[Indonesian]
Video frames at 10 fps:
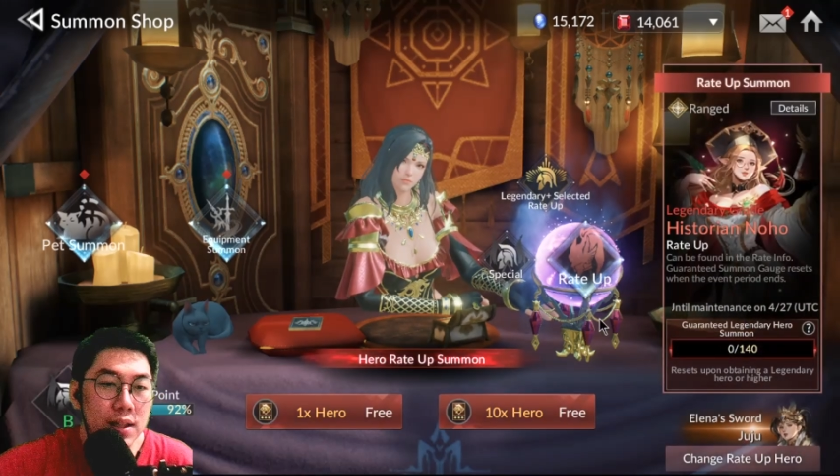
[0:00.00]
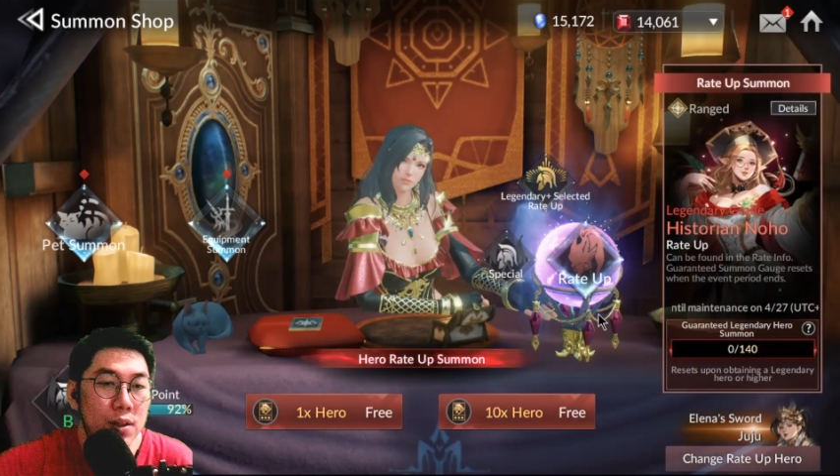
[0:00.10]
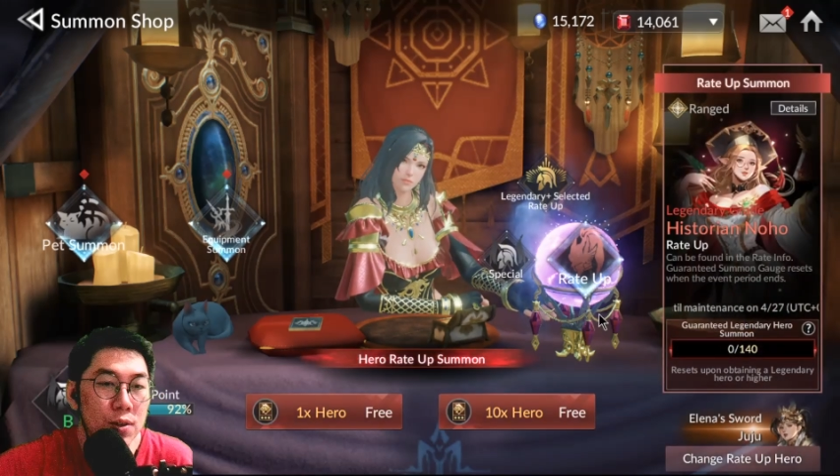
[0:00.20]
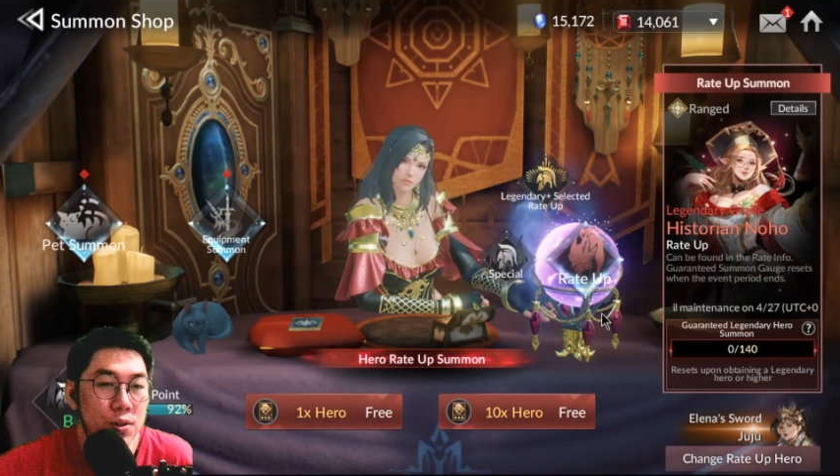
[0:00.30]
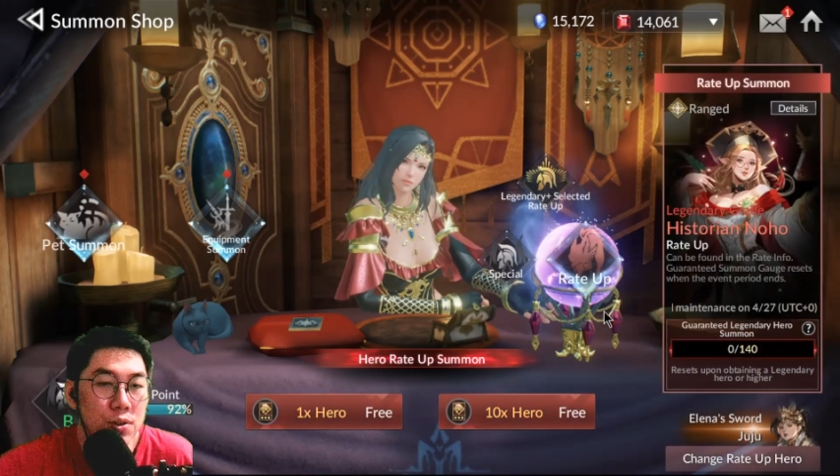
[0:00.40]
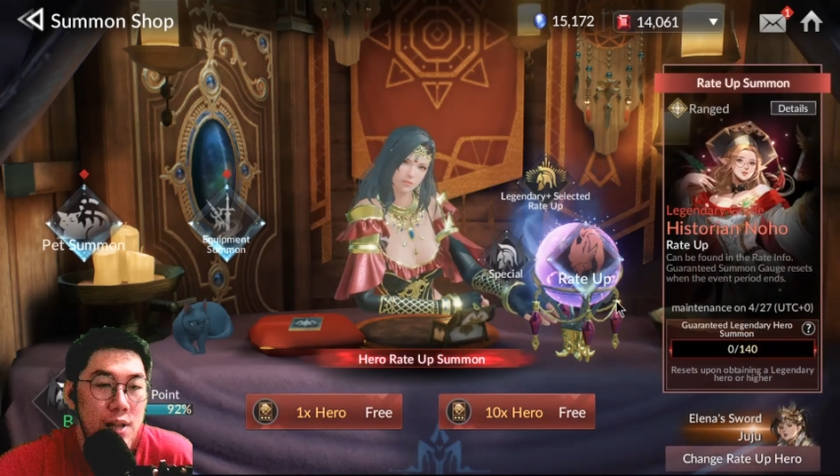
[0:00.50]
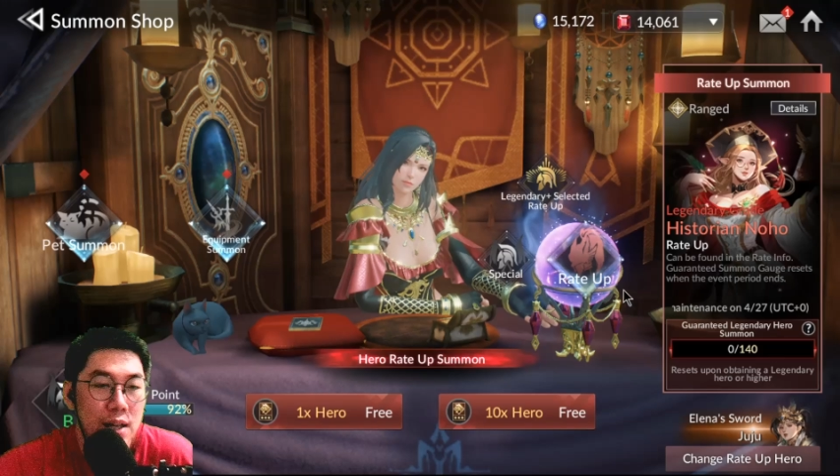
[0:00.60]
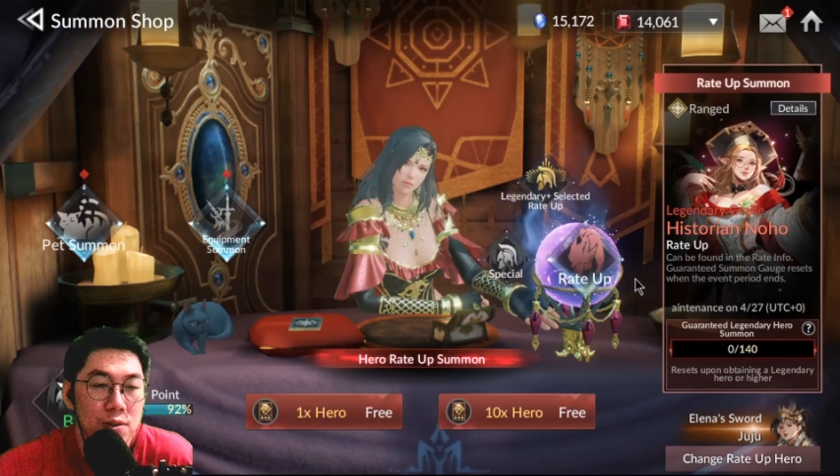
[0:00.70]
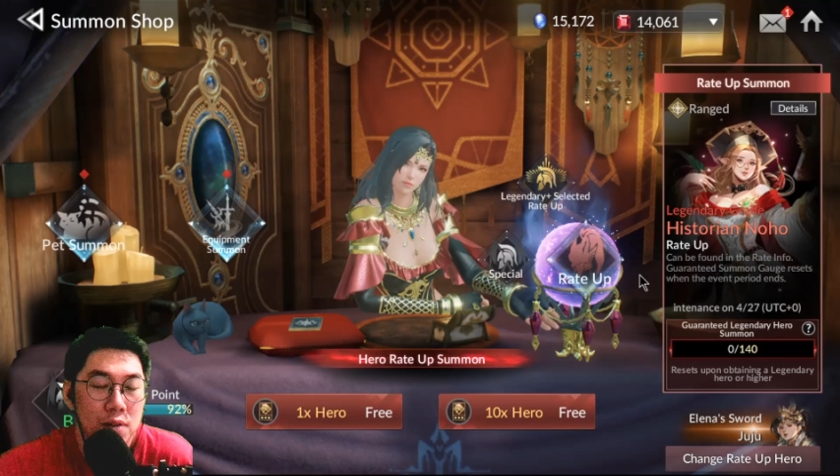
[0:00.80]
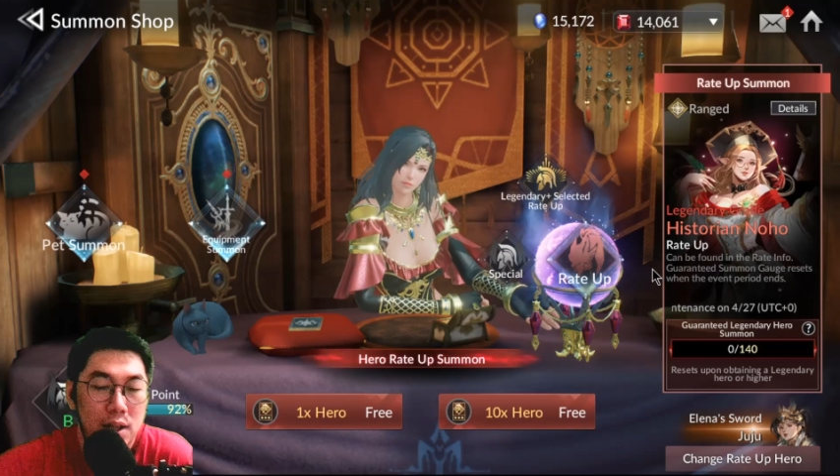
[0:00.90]
hero
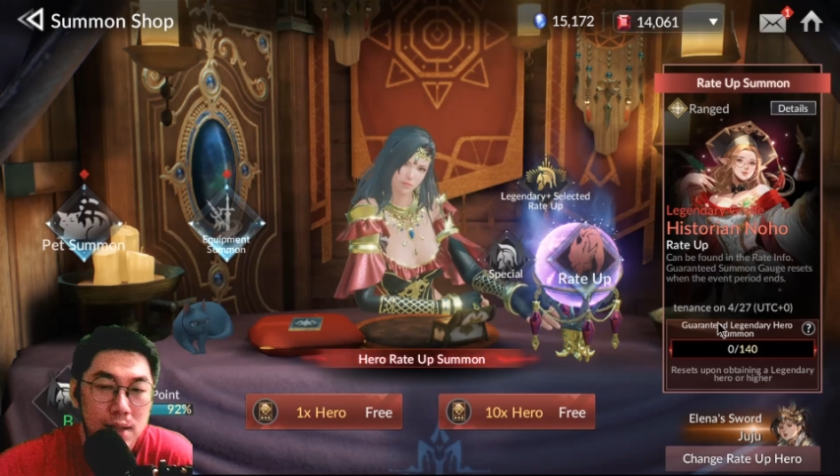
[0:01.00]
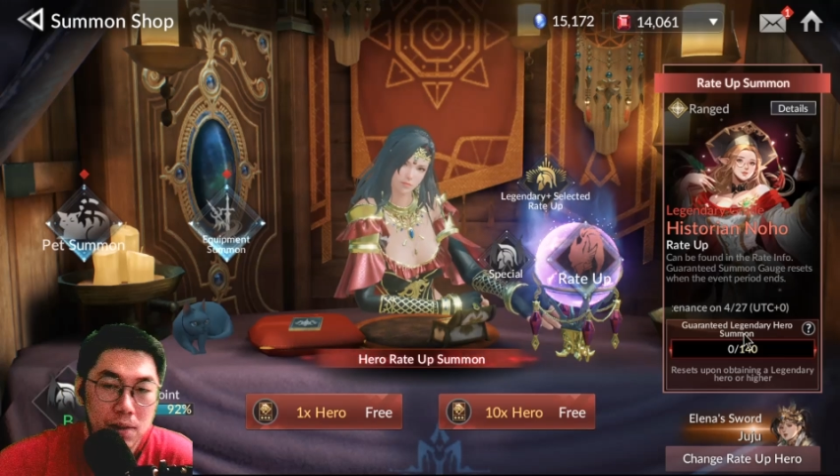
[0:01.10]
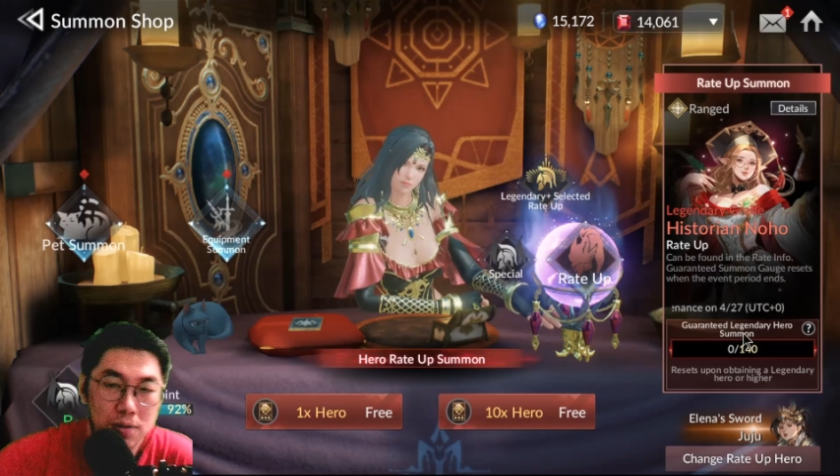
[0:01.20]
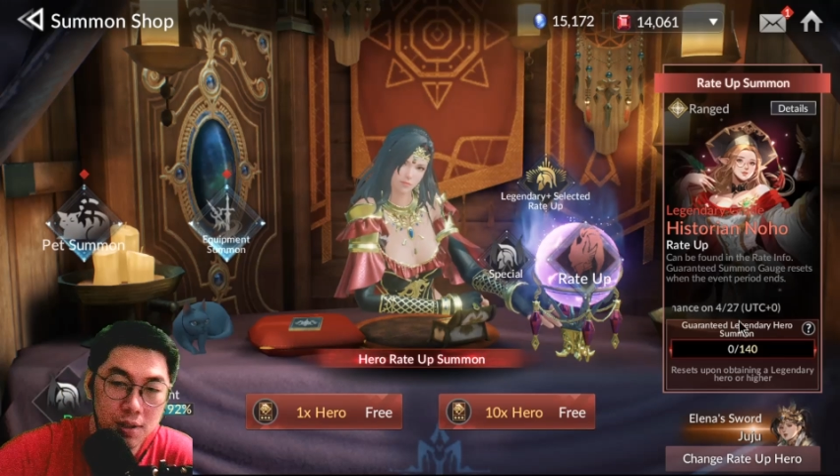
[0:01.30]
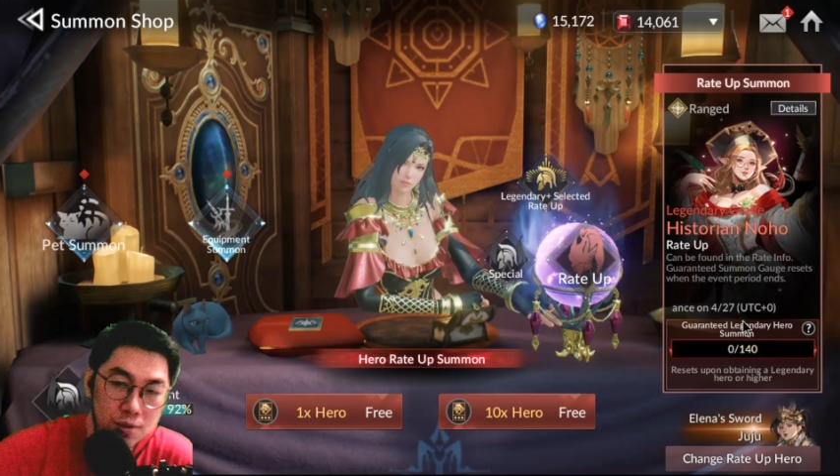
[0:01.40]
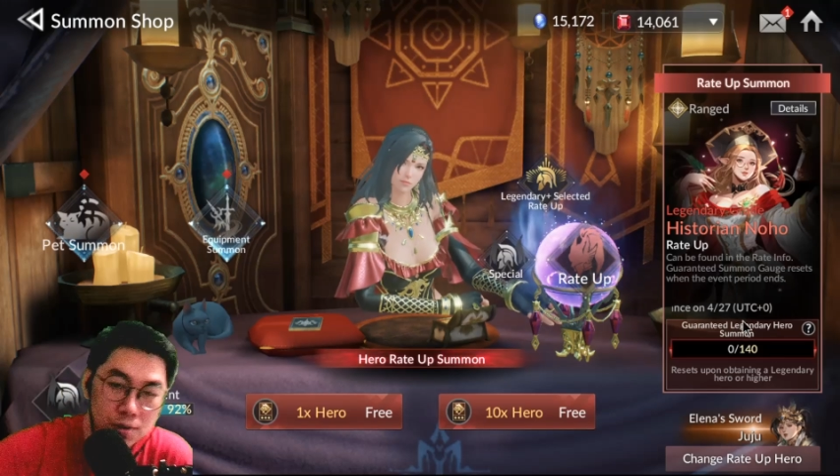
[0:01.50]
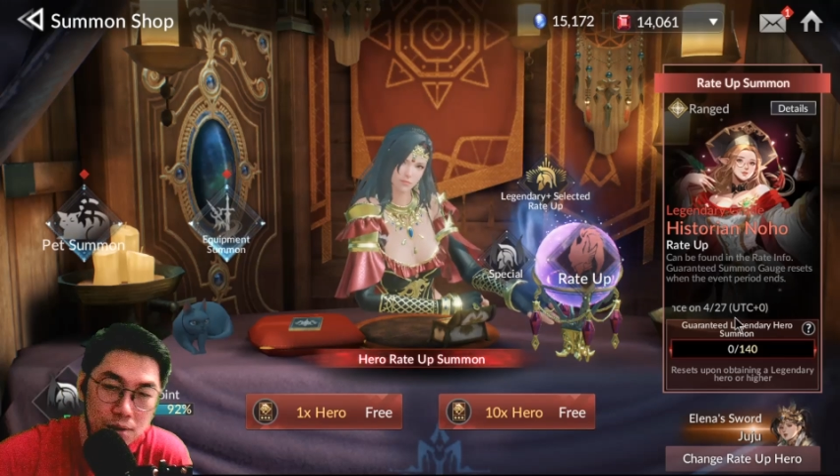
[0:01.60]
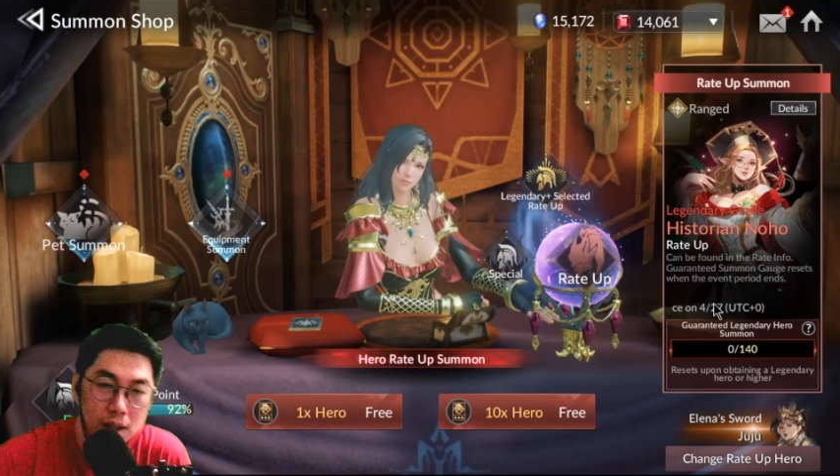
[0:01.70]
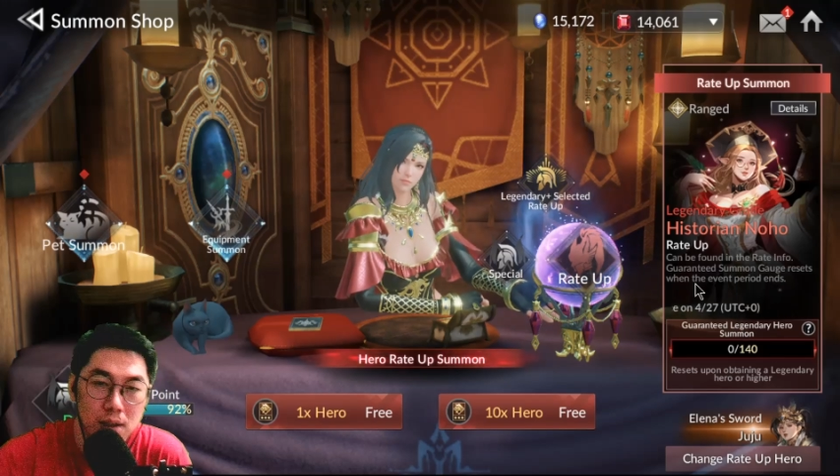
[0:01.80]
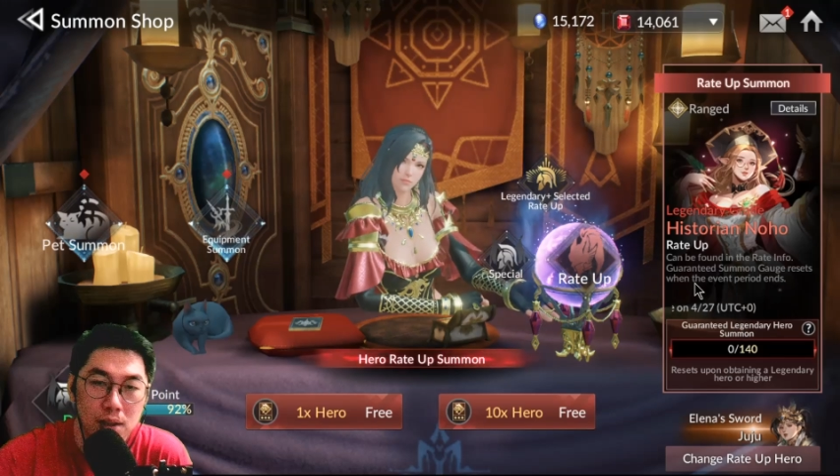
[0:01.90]
satu satunya
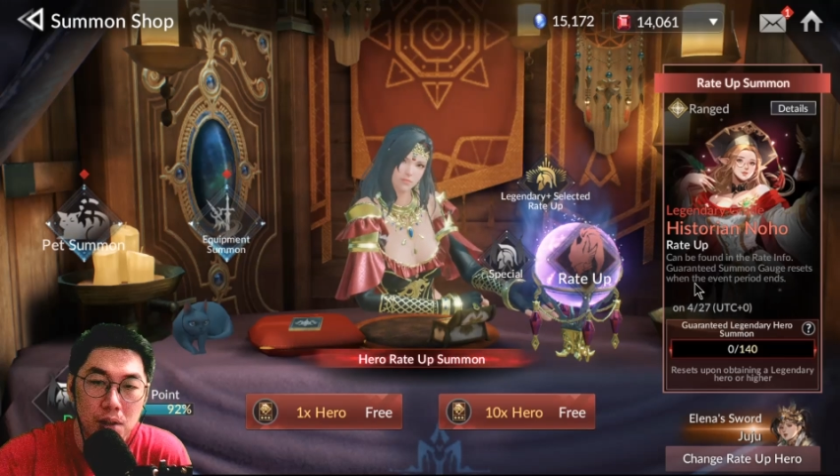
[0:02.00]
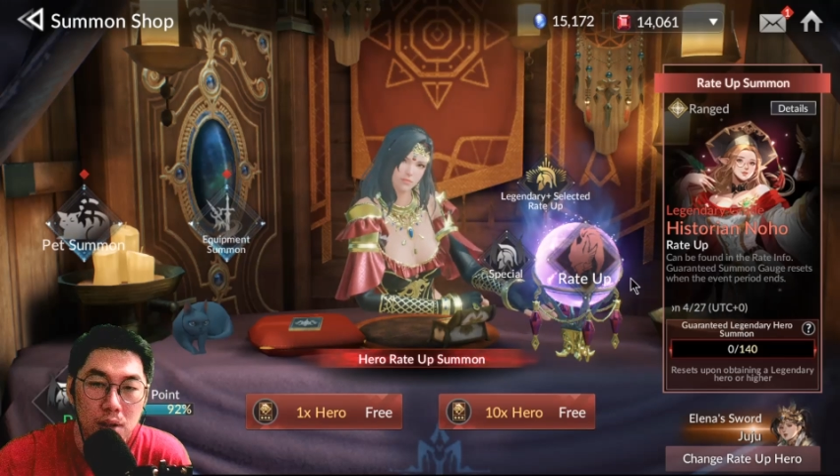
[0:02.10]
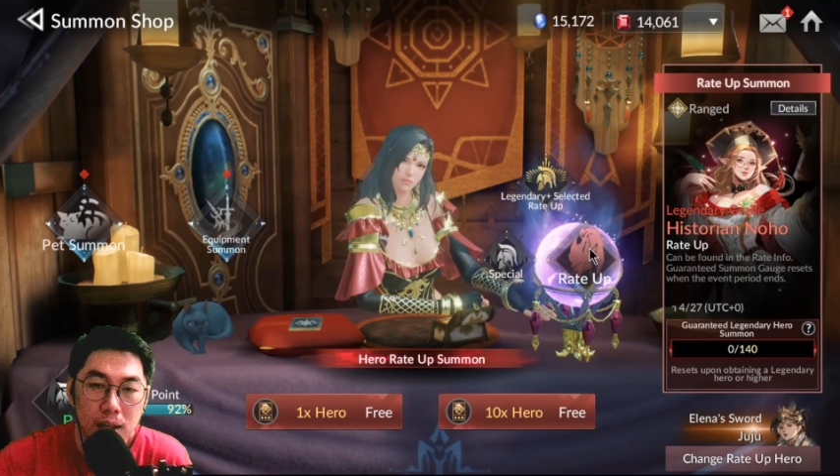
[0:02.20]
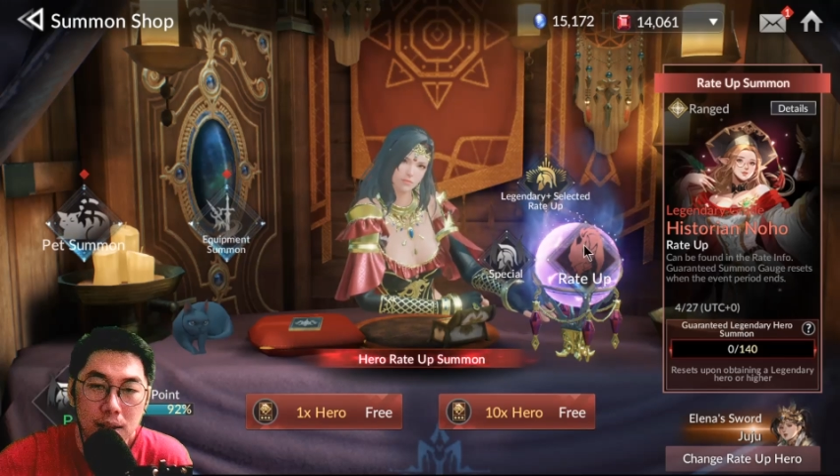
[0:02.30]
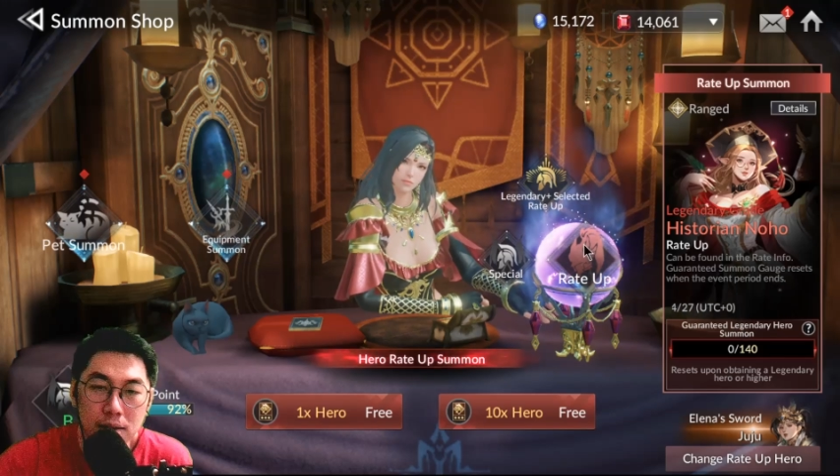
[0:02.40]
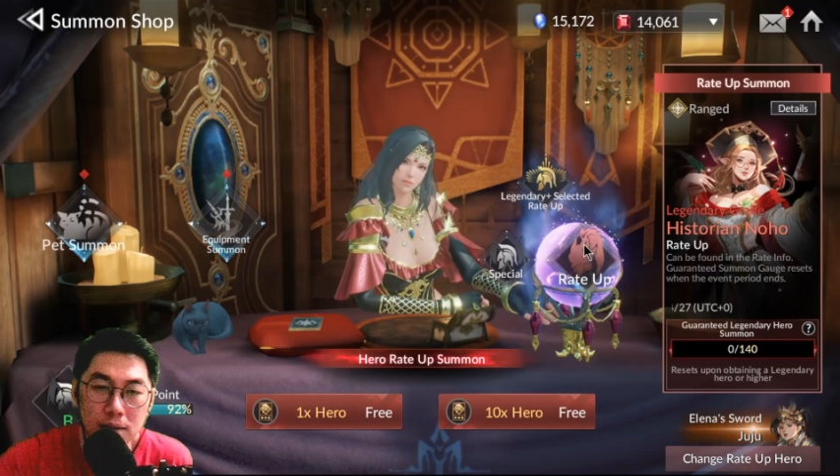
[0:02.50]
Juju ya oke